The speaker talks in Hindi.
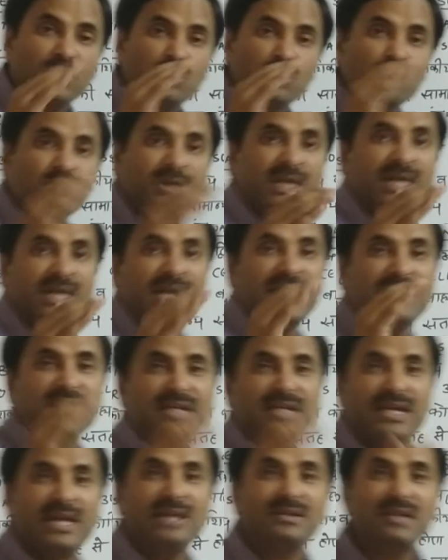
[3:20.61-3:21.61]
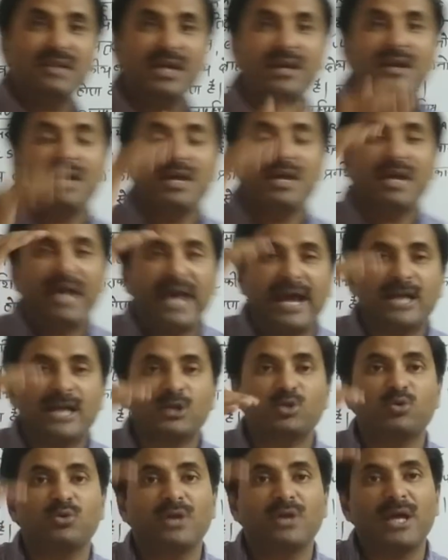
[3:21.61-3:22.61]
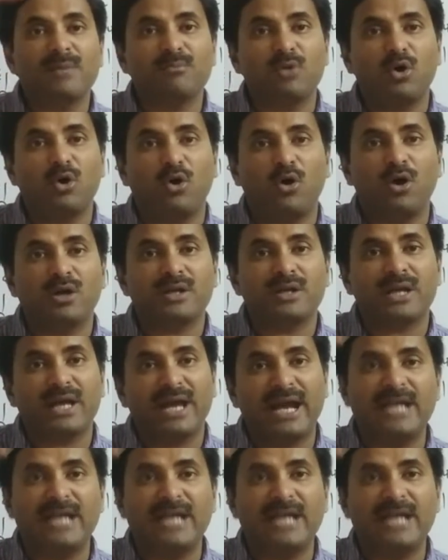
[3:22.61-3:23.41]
क्योंकि इनके अंदर एक्टोडर्म और